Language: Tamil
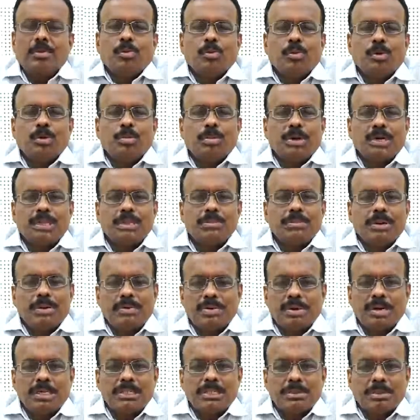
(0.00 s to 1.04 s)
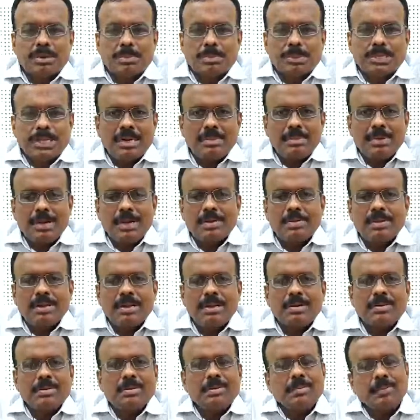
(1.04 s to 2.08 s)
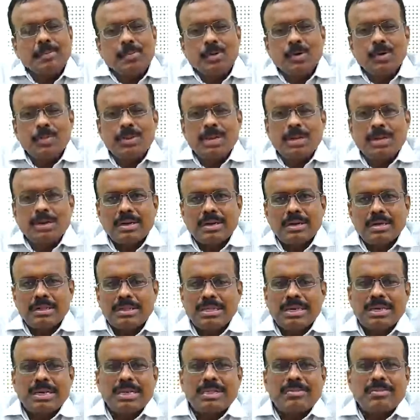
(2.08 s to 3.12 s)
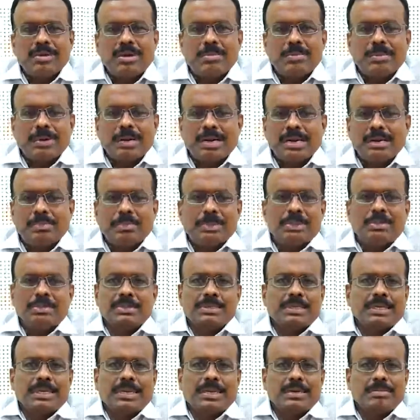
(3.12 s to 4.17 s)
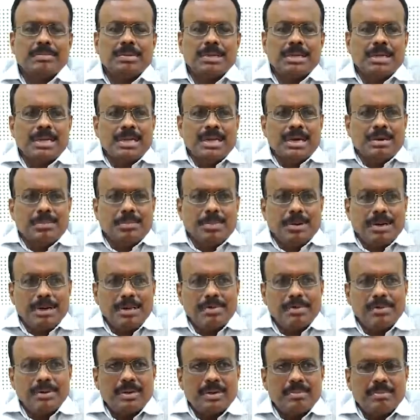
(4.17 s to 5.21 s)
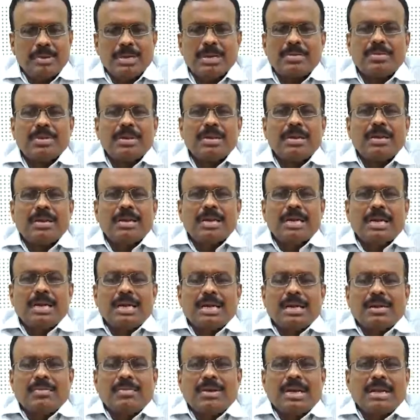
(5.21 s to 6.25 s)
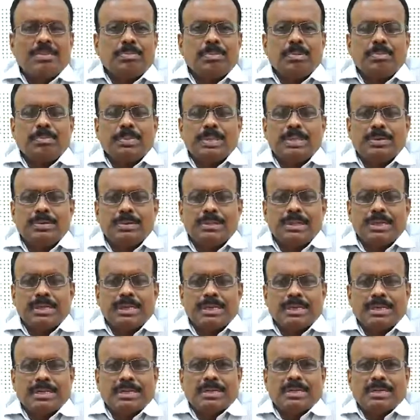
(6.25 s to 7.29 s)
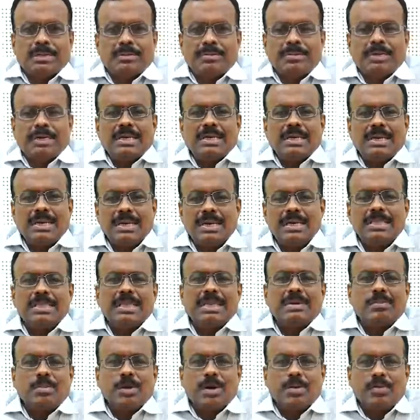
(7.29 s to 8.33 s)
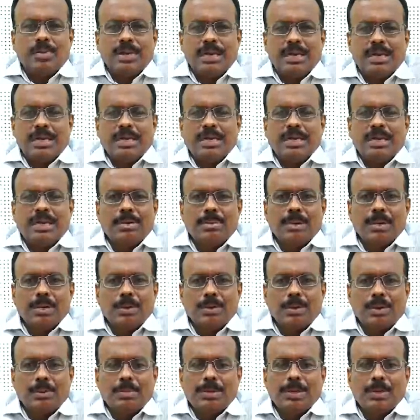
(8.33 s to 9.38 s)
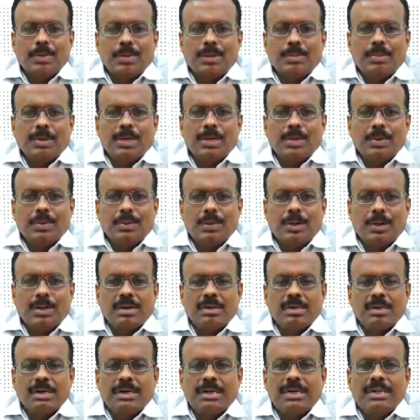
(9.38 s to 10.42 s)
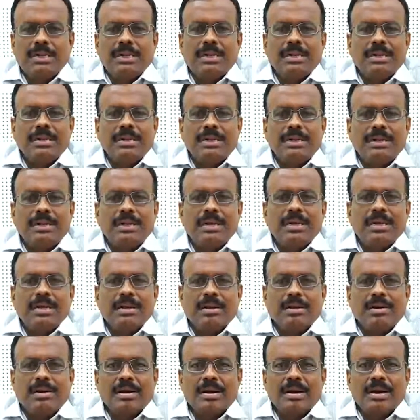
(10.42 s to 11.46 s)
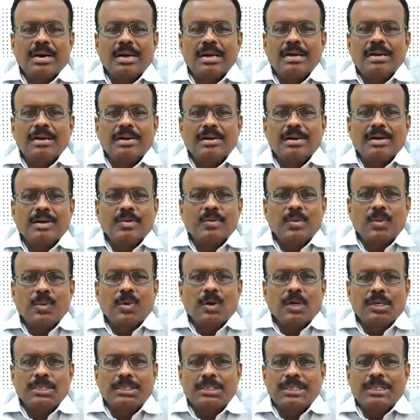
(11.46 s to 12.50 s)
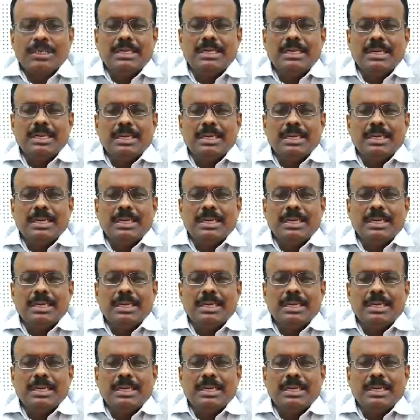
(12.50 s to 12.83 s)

ஒரு மாதம் அவகாசம் இருப்பதால் மாணவர்கள் பொறுமையாக தங்களது விண்ணப்பங்களை பதிவு செய்யலாம் மாணவ மாணவிகள் விண்ணப்பம் பதிவு செய்ய வேண்டிய இணையதள முகவரி டபிள்யூ டபிள்யூ டபிள்யூ டாட் டிஎன்இஏ ஆன்லைன் டாட் ஓஆர்ஜி